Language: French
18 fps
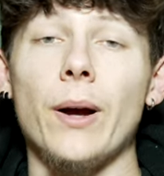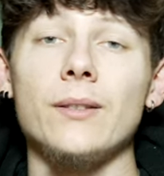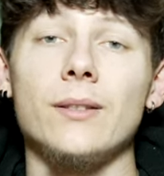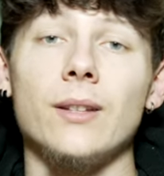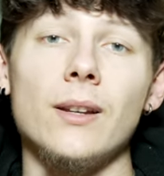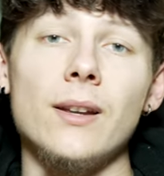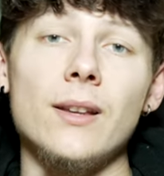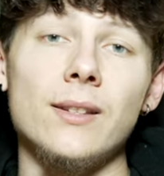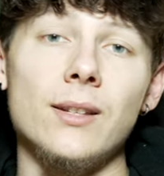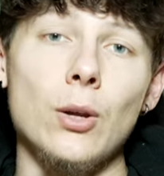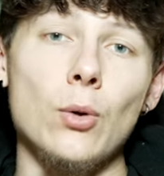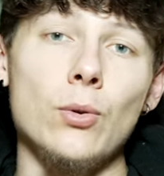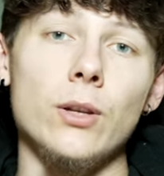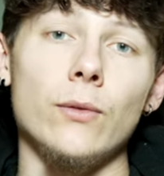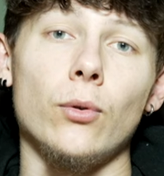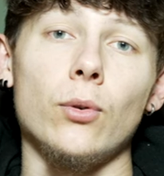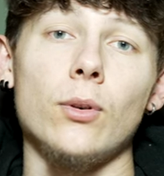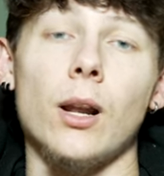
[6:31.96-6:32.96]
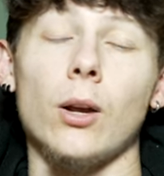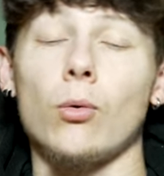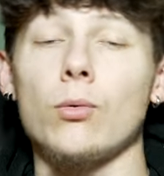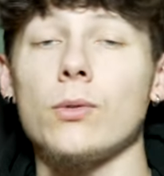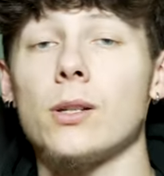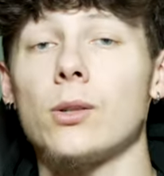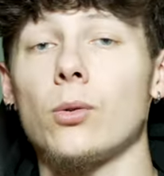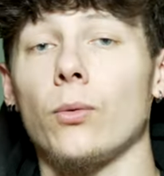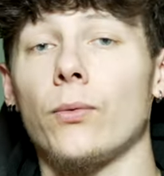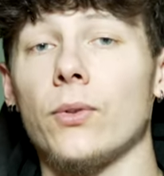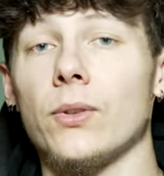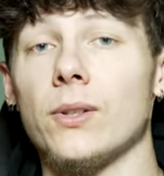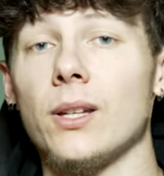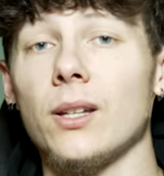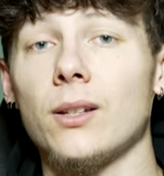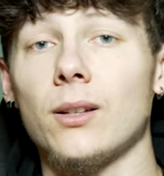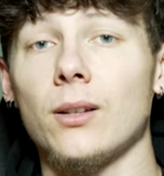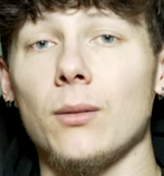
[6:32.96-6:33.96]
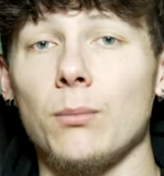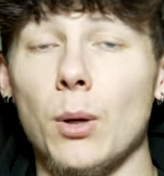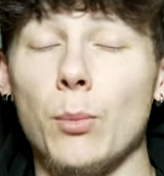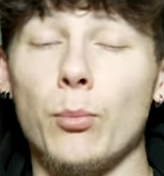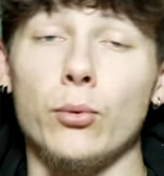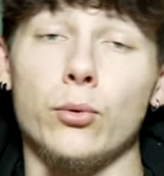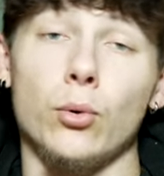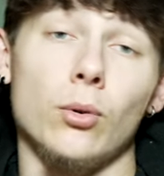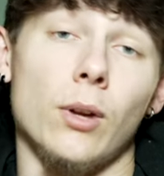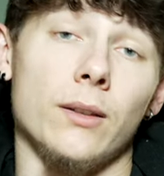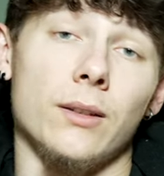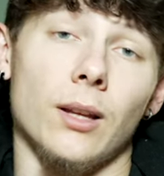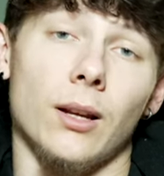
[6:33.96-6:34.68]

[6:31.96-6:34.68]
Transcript: pas délaissé au niveau de la condition physique, mais plutôt de la